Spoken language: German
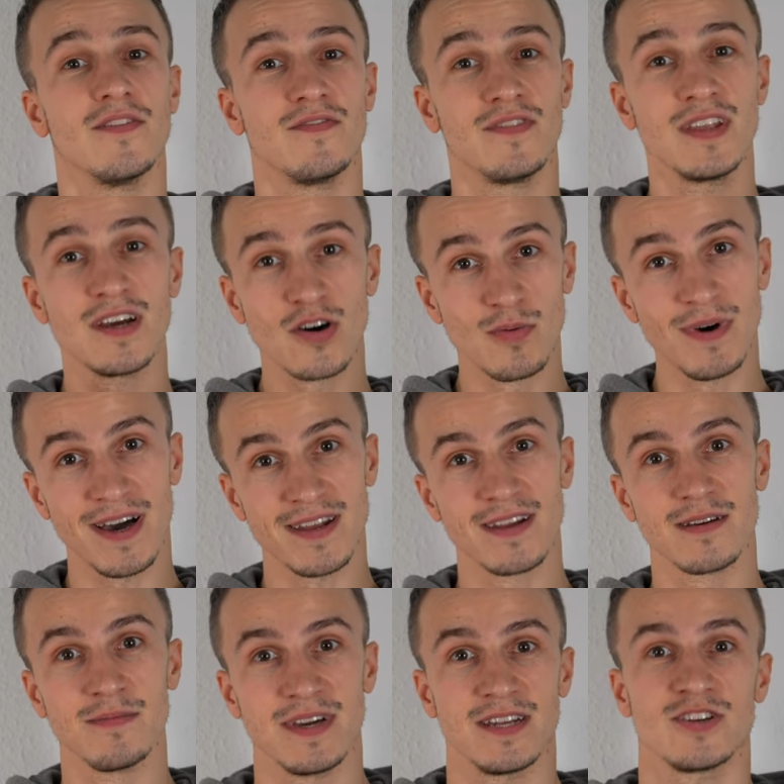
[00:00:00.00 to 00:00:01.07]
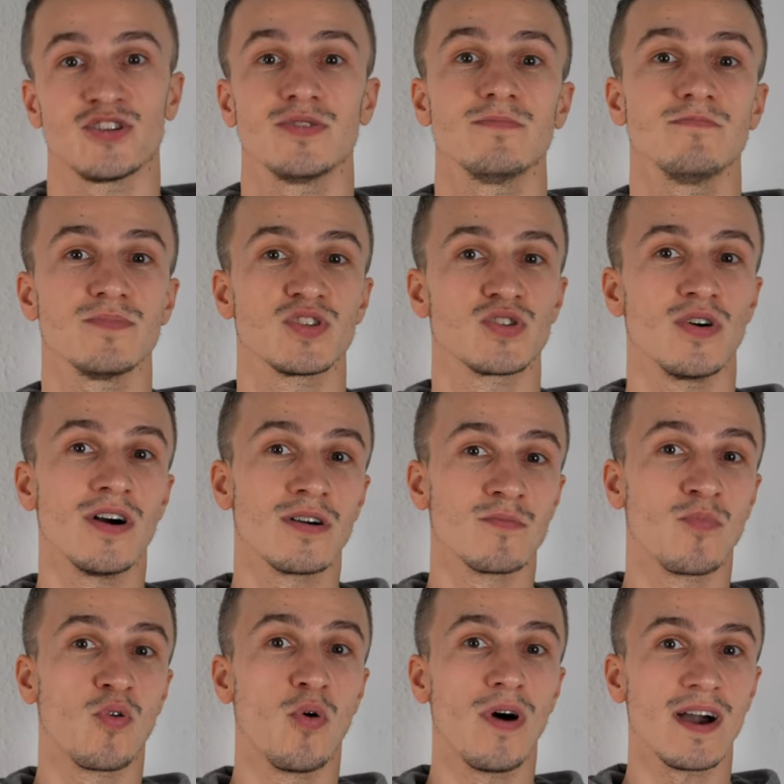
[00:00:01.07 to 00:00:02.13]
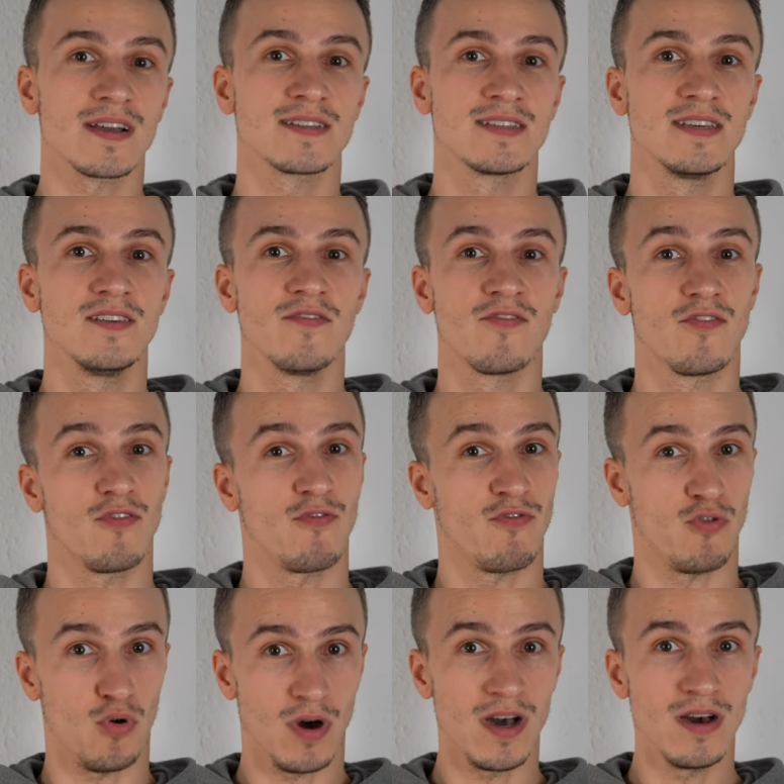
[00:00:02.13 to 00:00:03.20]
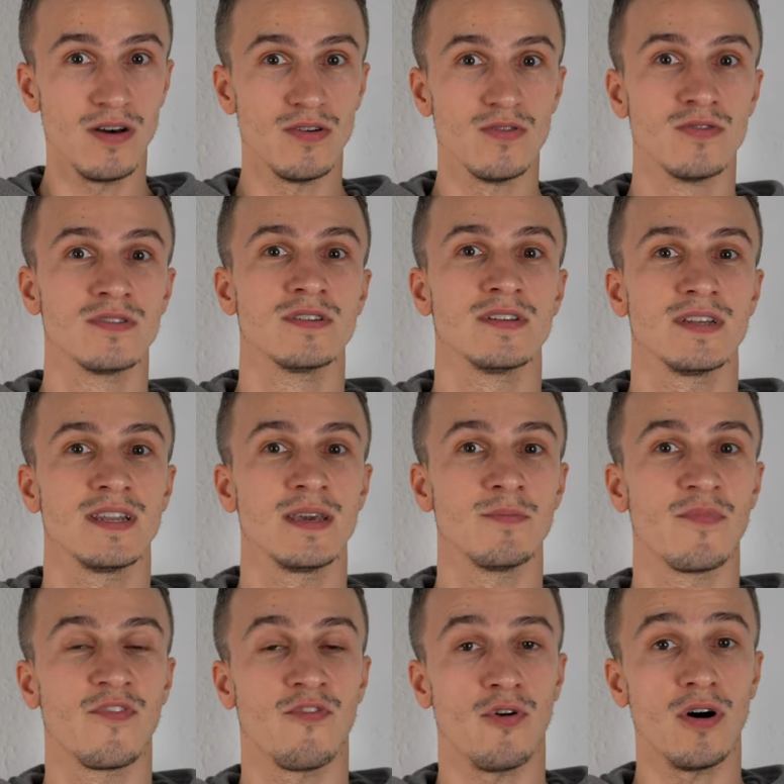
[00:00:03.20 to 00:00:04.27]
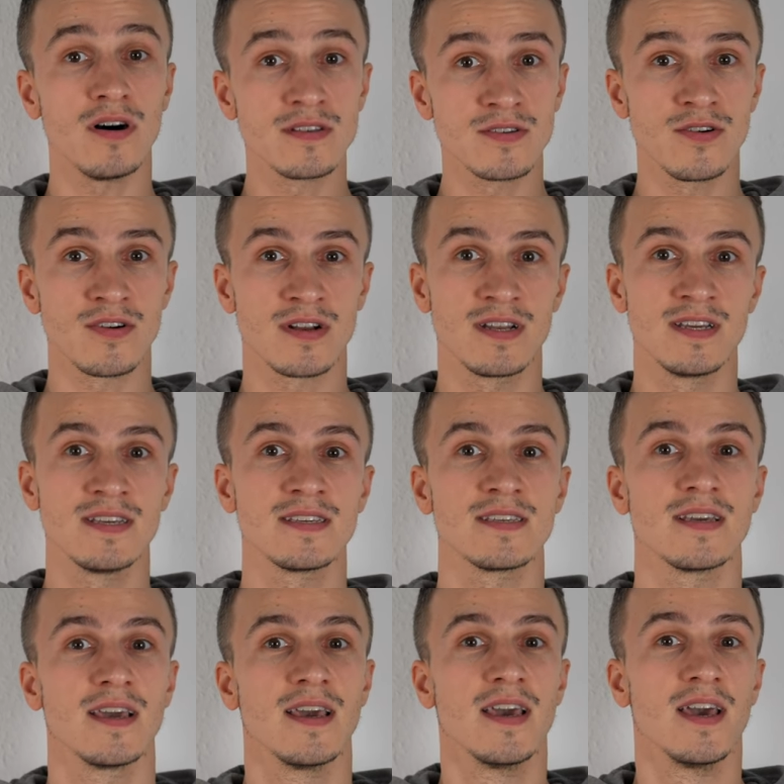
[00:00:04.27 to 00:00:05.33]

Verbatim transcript: Wiederum andere Menschen sorgen proaktiv vor und nehmen vorsorglich